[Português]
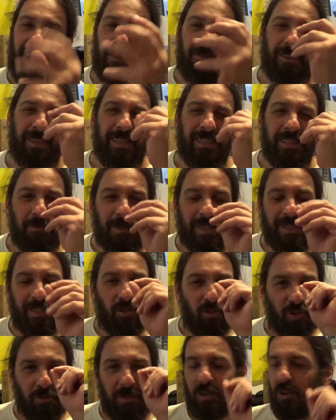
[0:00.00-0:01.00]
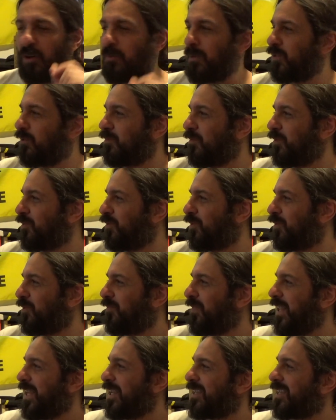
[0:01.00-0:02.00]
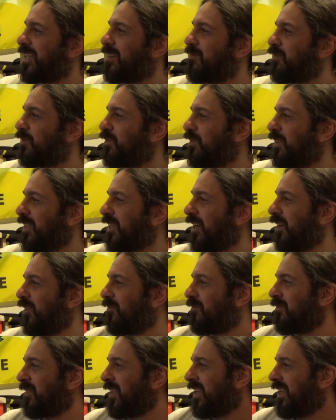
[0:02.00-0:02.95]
Em especial sobre a Copa do Mundo, né? Que é muito legal.